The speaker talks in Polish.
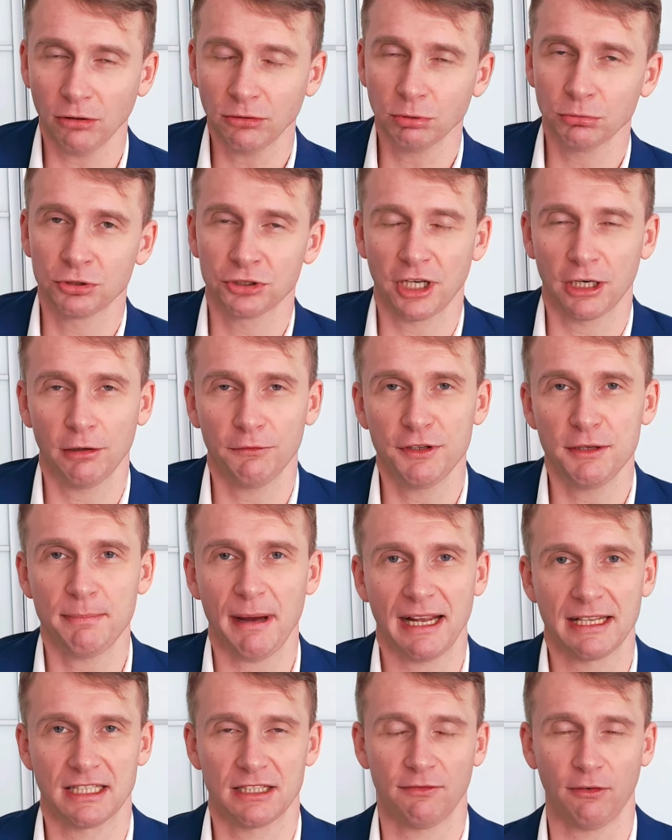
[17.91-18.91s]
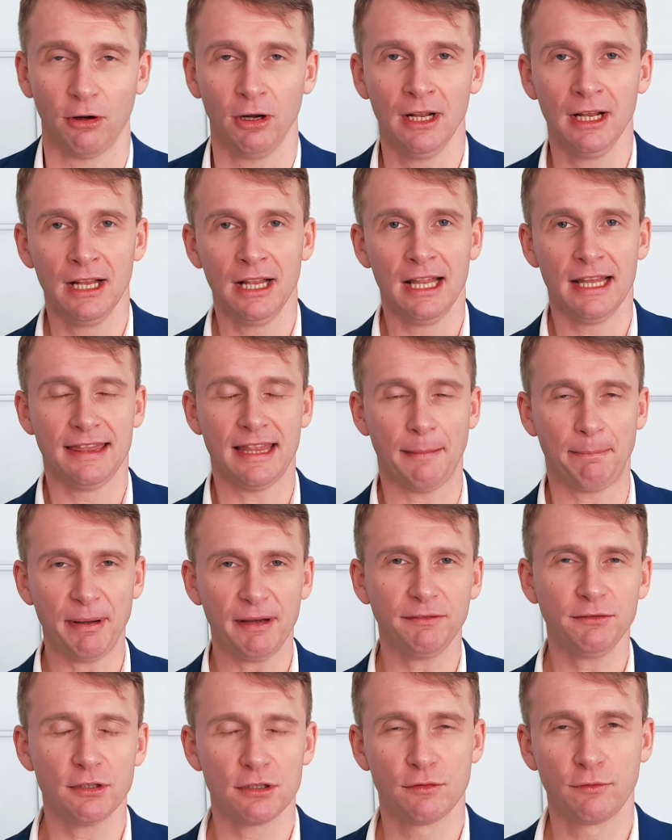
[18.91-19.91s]
Otóż, Szanowni Państwo, na
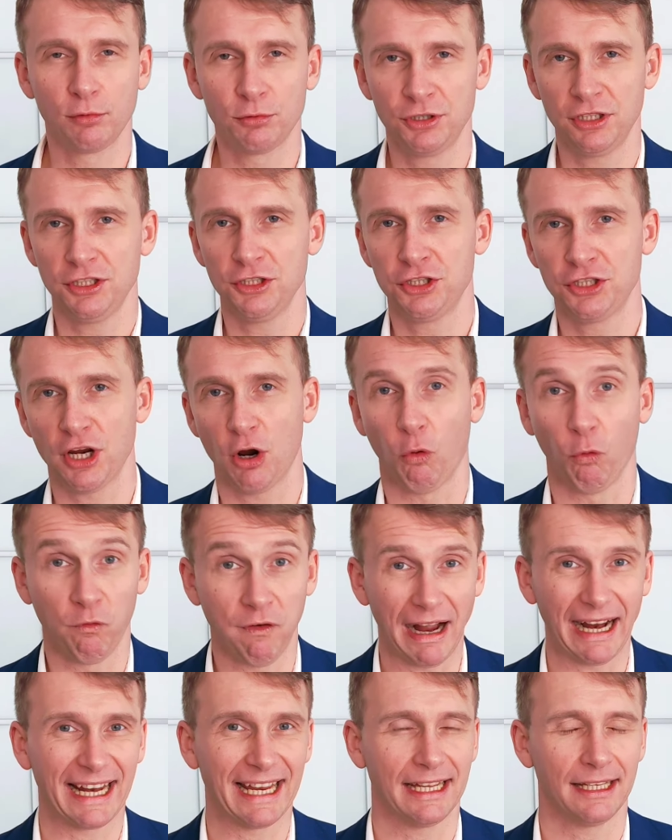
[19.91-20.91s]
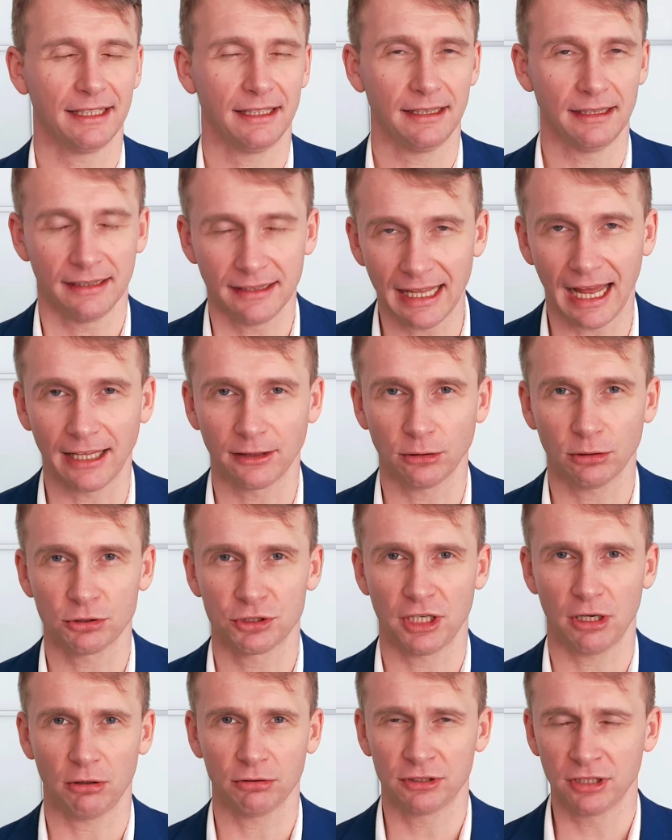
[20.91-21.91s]
pewno zwróciliście uwagę na to,
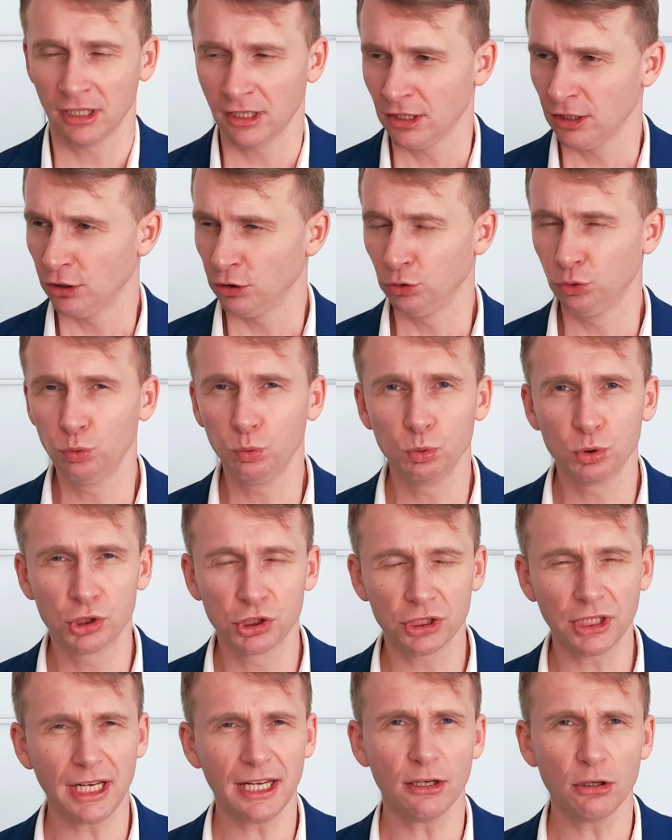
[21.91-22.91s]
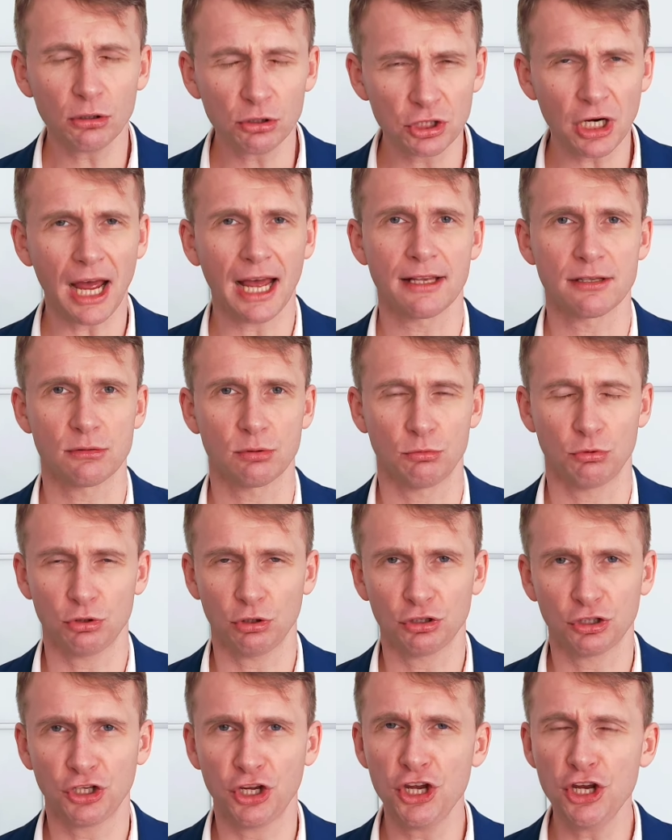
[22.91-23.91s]
że od dłuższego czasu,
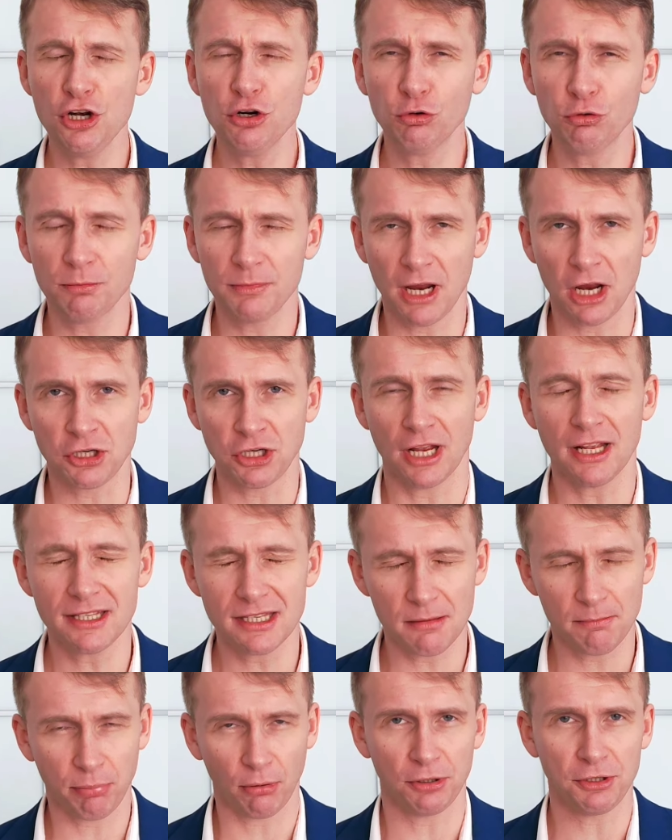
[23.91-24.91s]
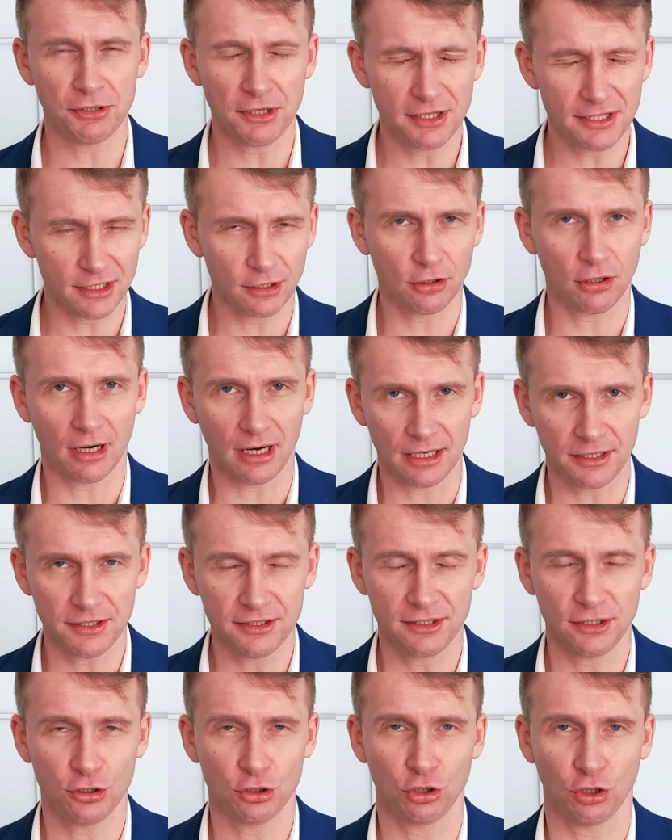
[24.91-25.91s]
już od kilku miesięcy, politycy
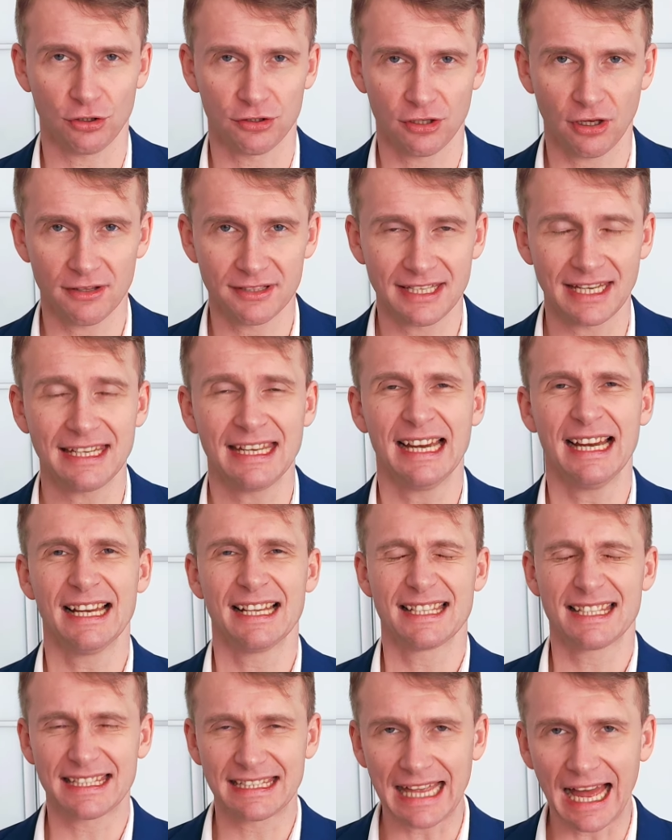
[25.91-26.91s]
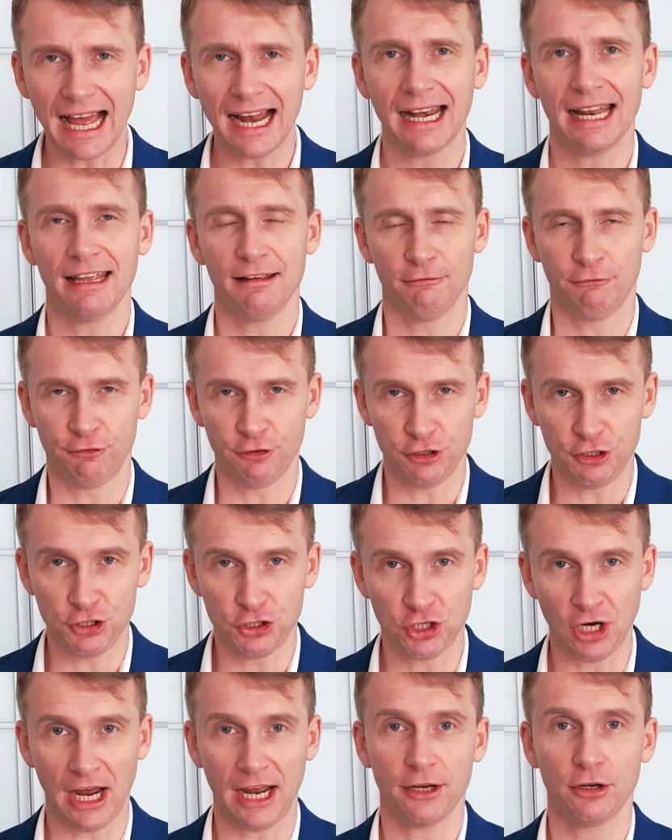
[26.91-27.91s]
koalicji rządzącej stale
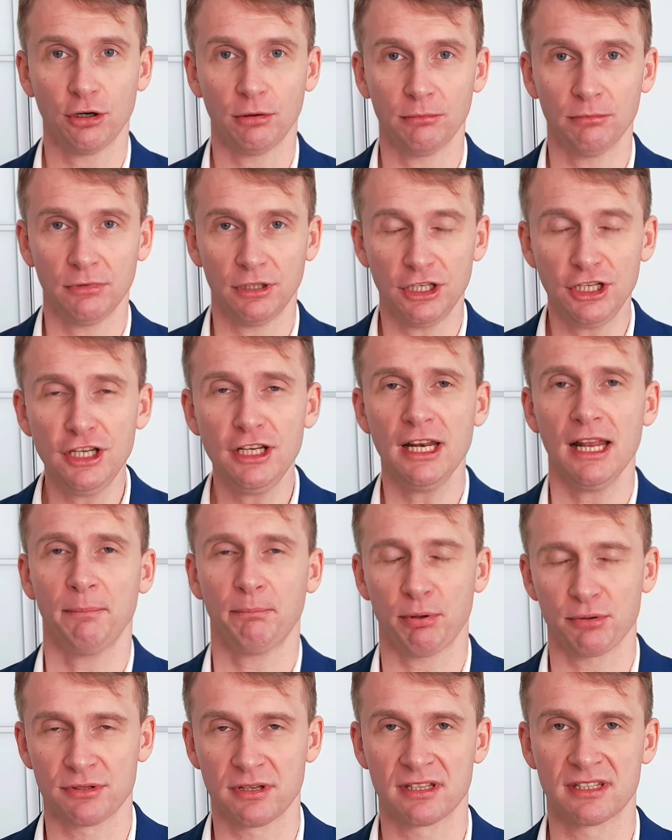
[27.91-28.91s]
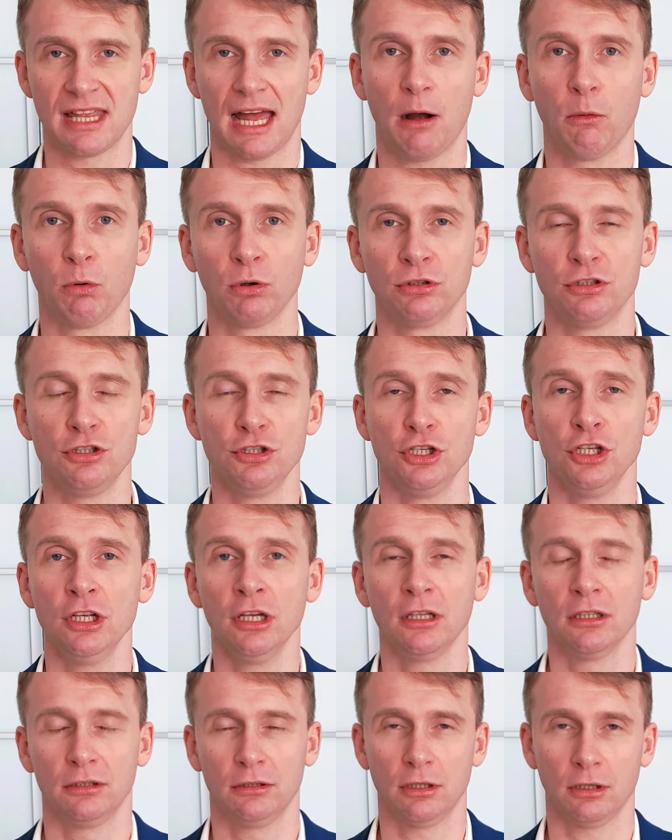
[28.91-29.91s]
wyliczają, ile pozostało
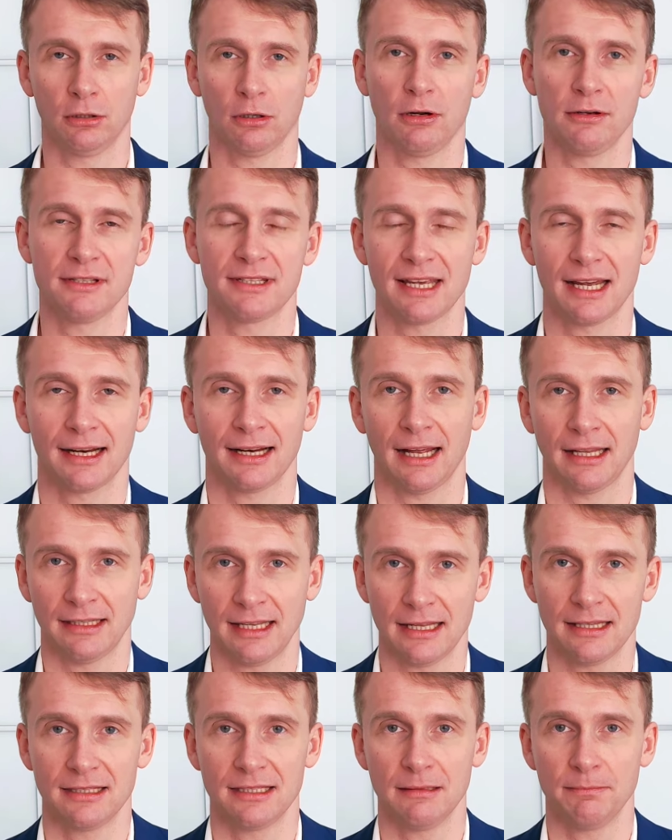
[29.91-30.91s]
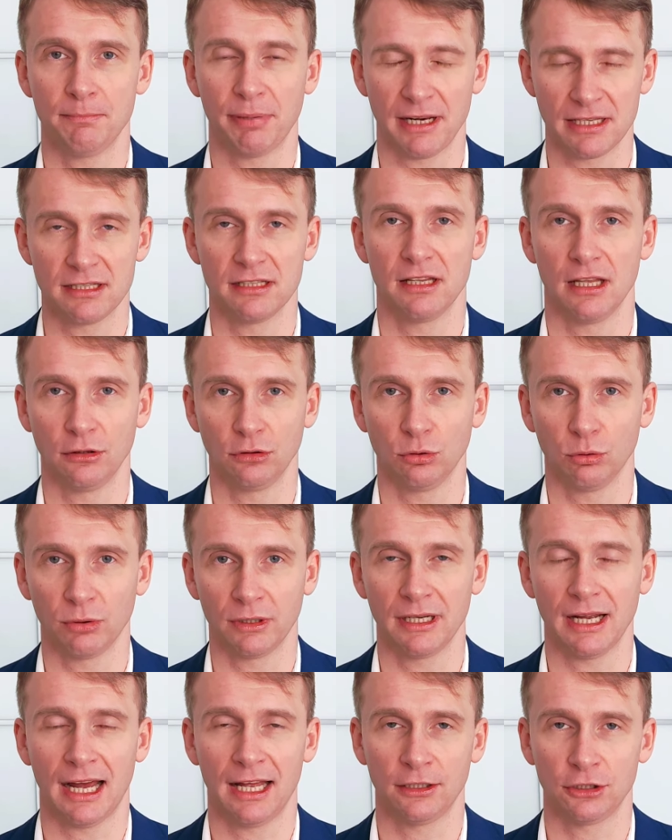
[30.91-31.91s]
dni do do końca kadencji
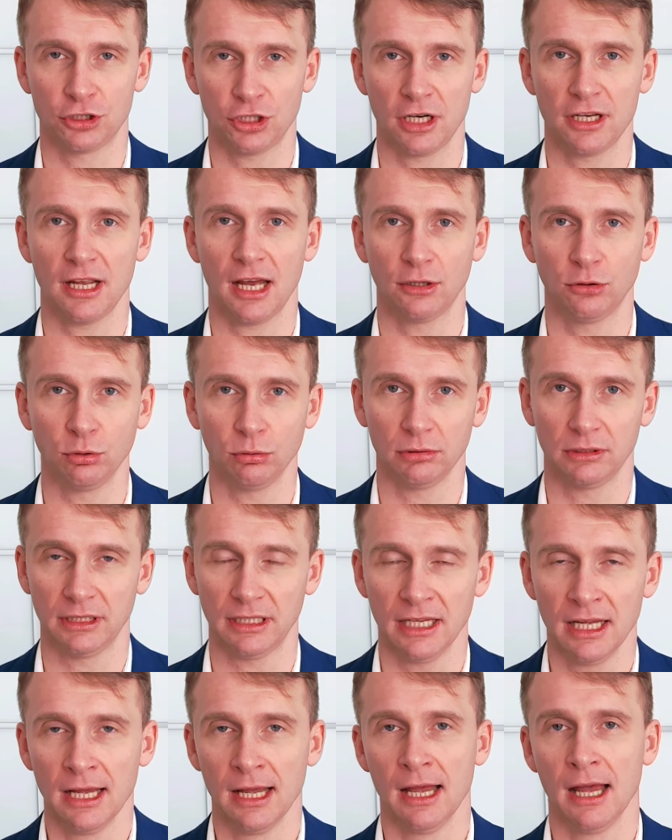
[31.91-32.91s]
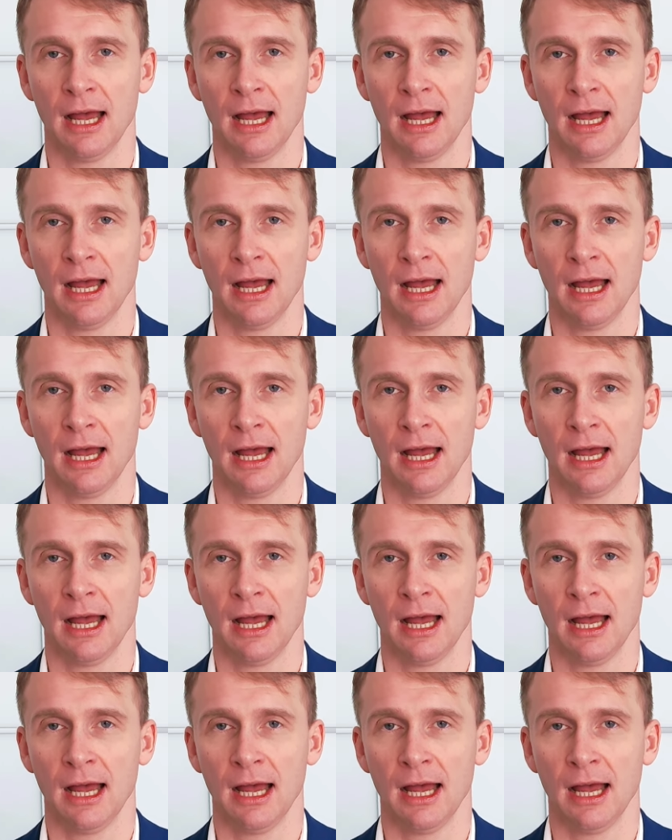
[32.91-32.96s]
prezydentury Andrzeja Dudy.